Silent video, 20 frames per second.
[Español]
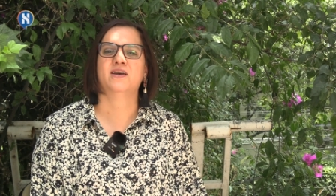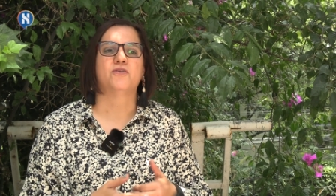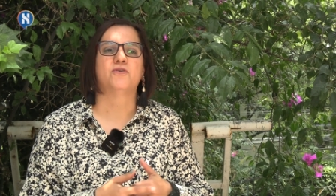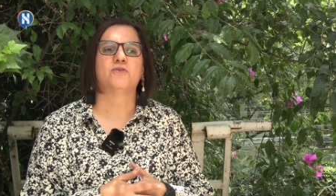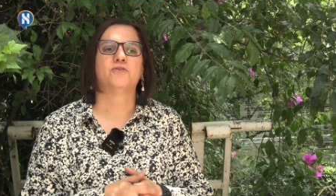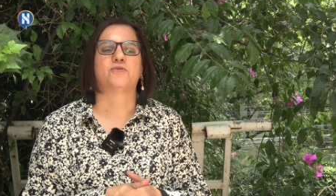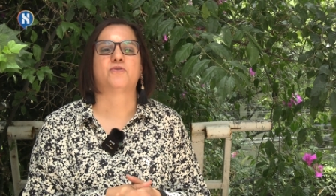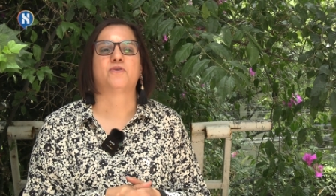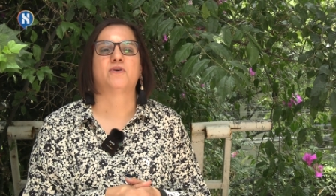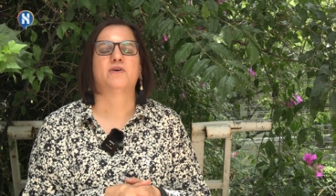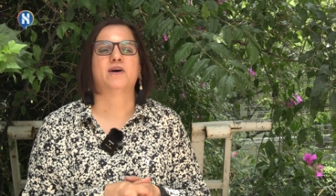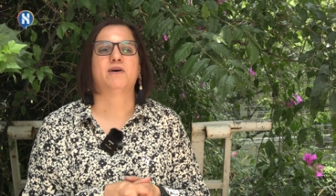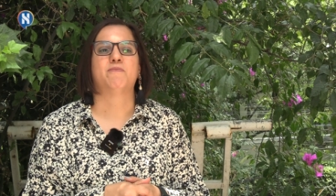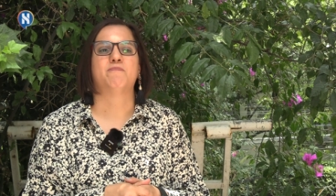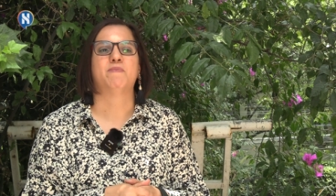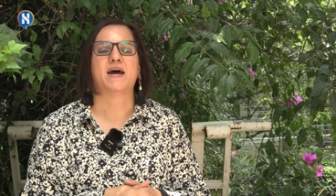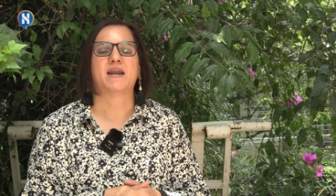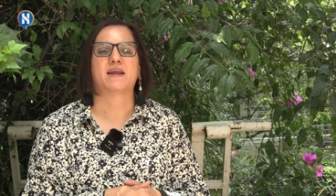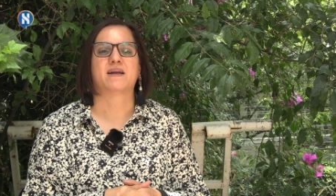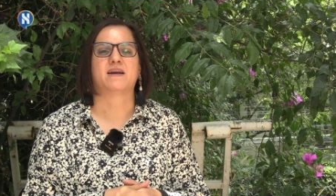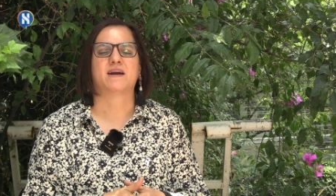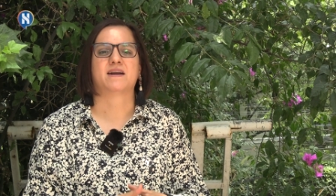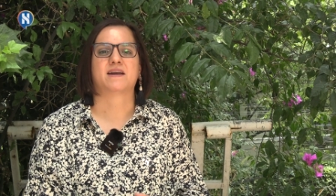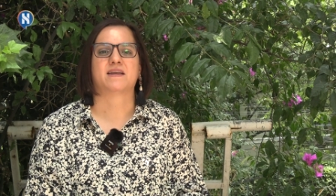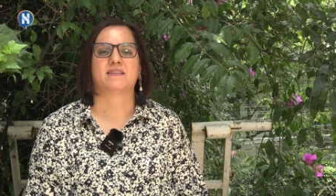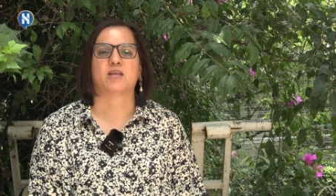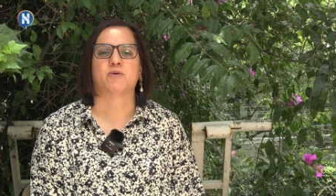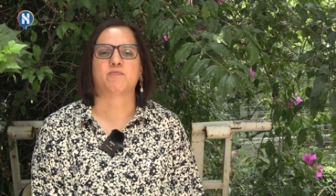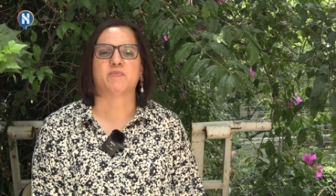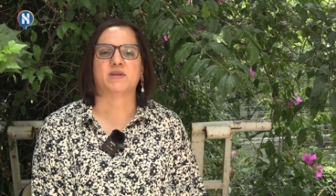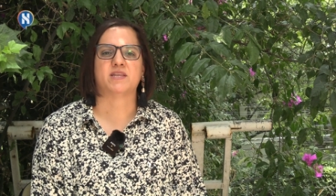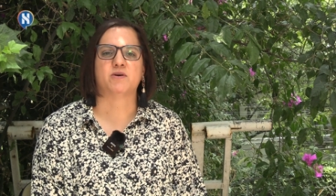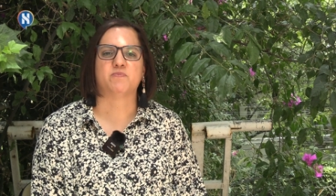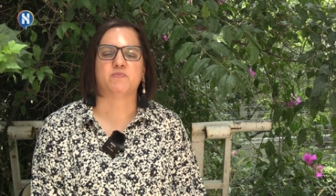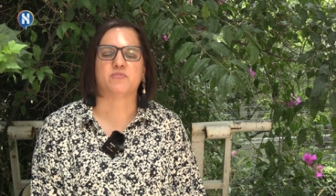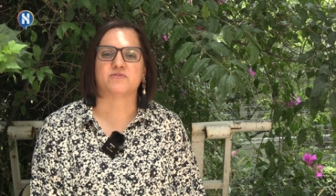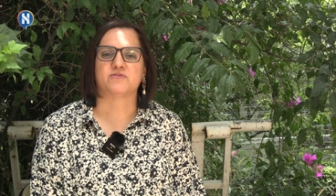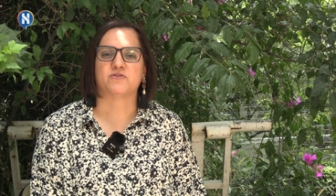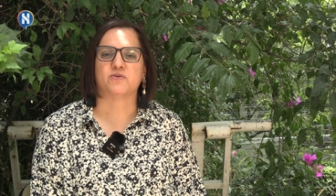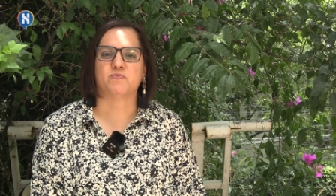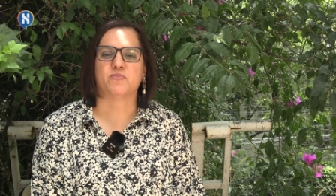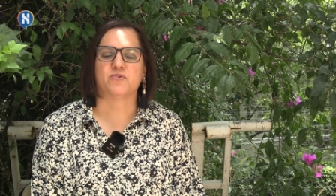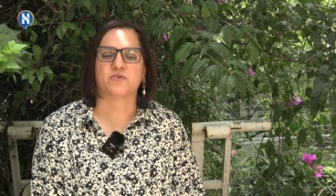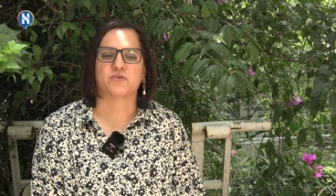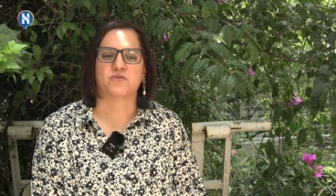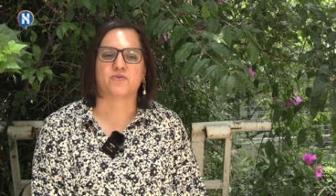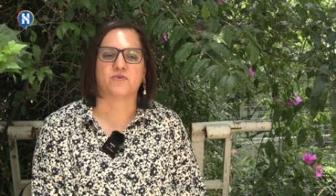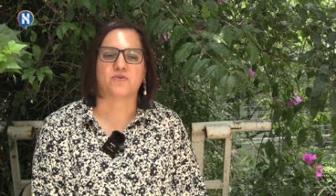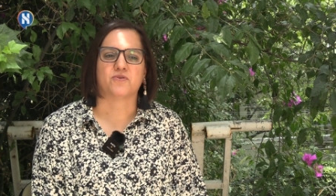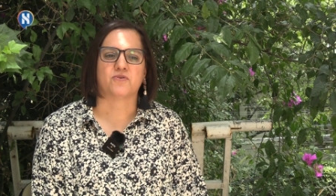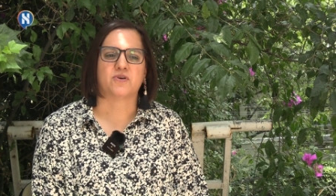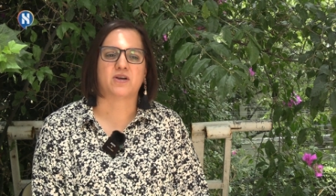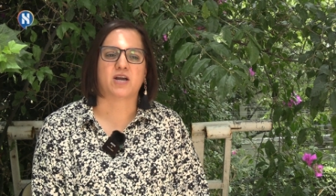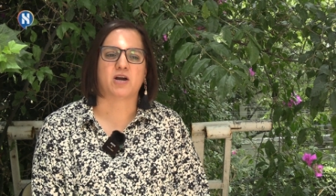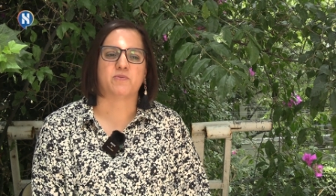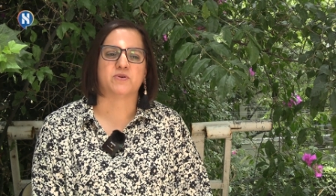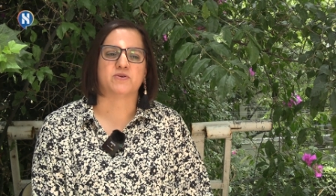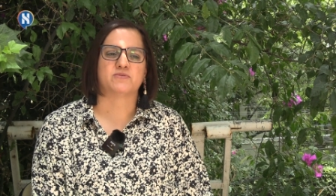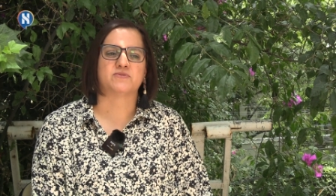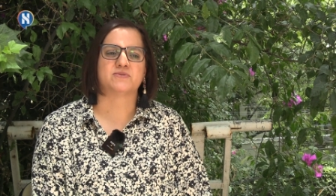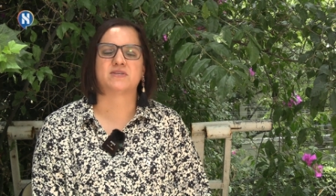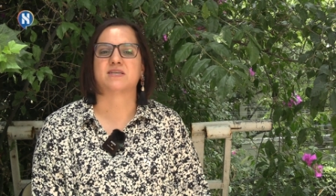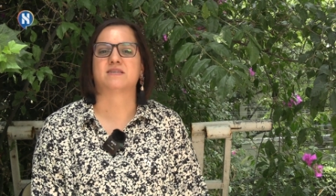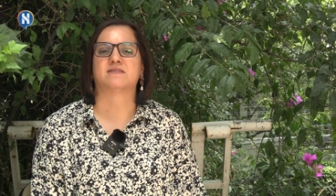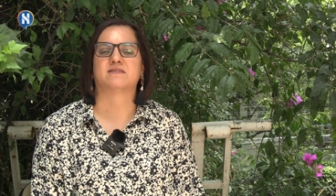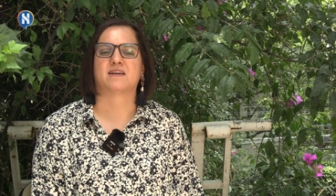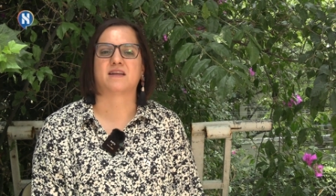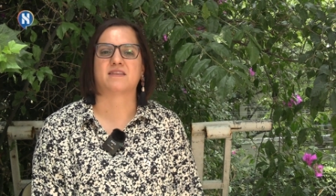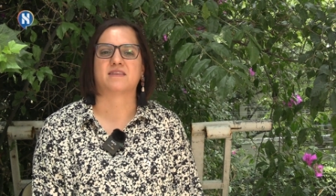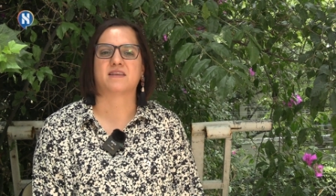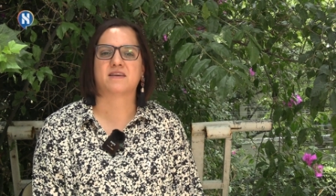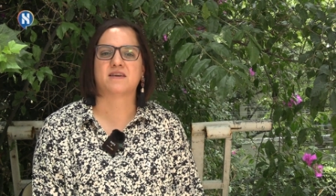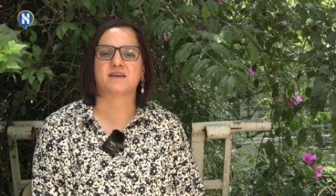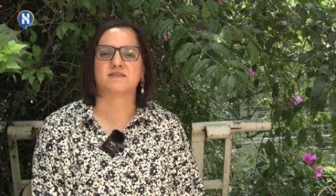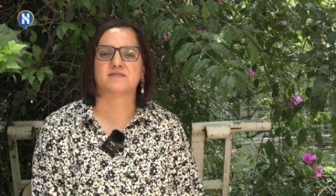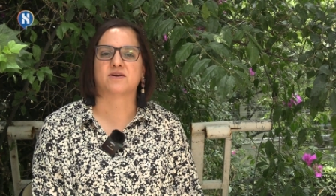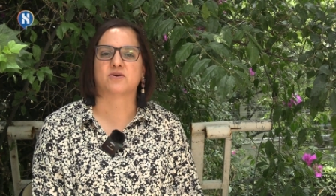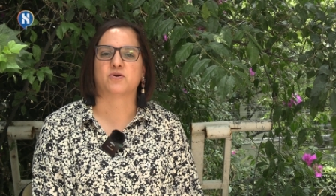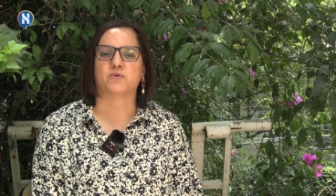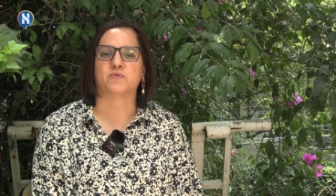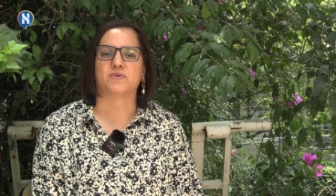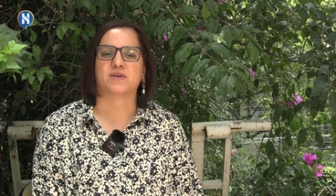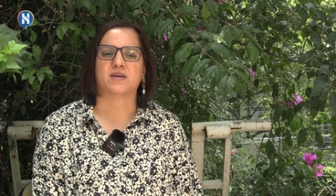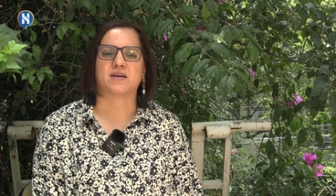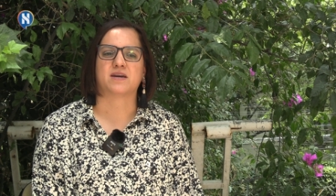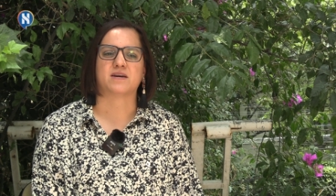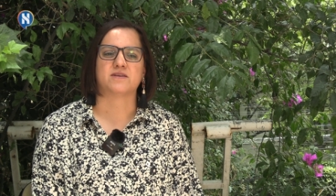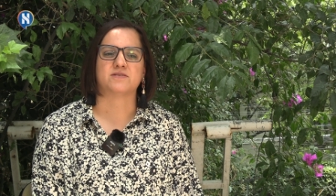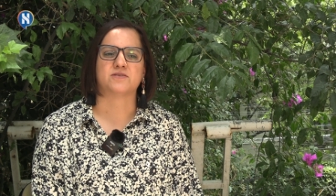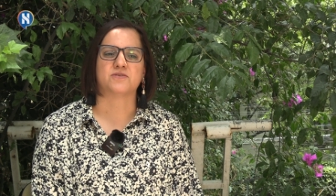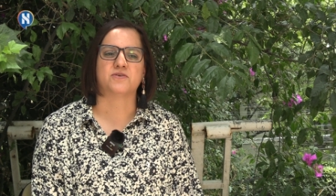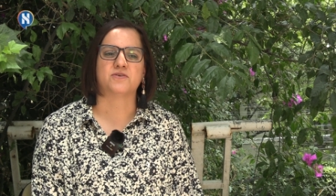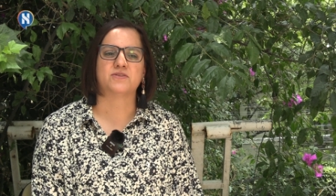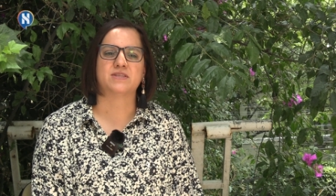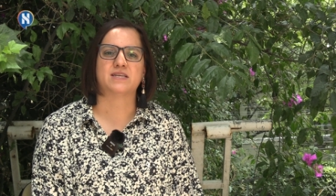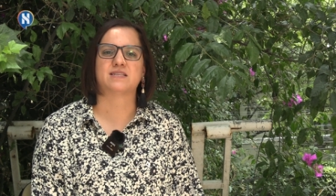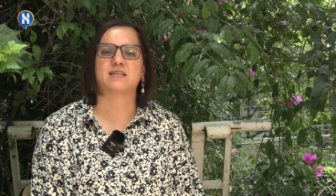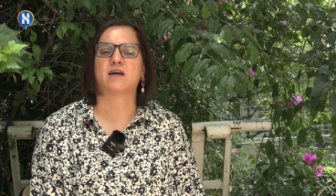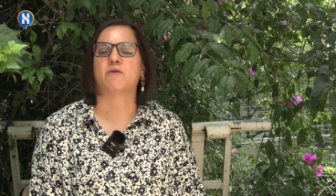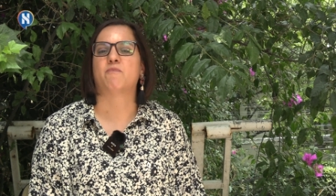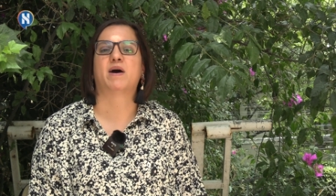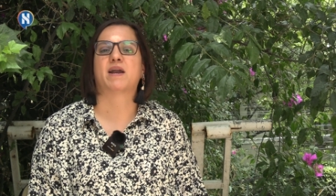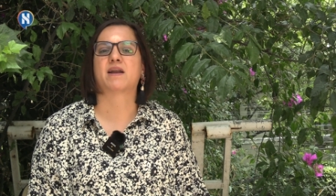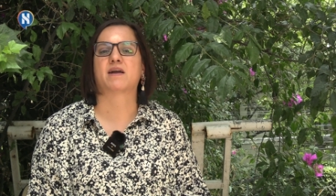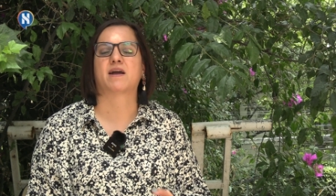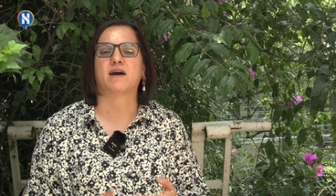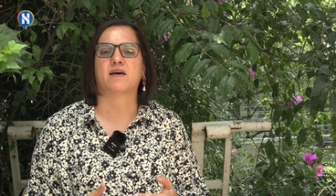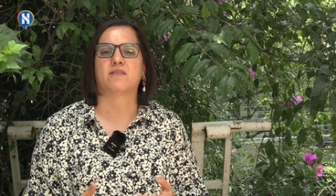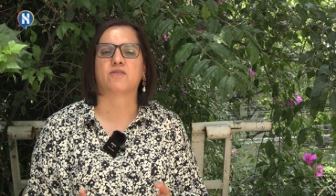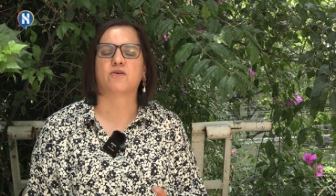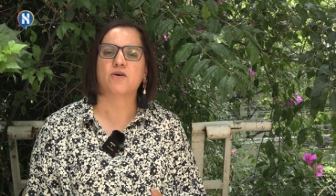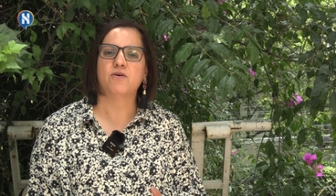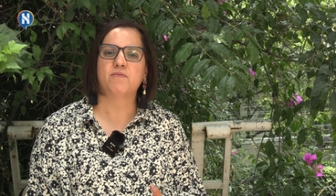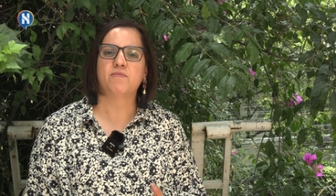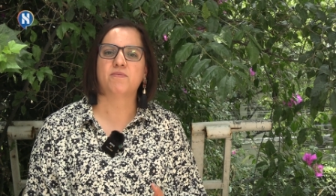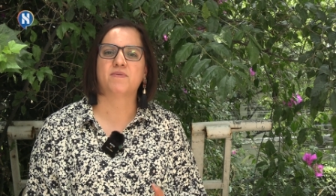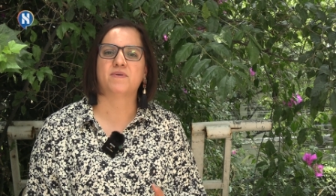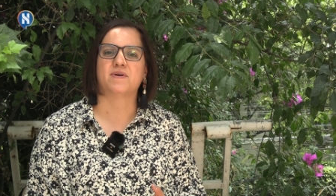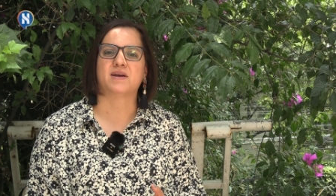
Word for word: otra marca que también apostó por todo y cambió sus estrategias de comunicación es la marca Dove,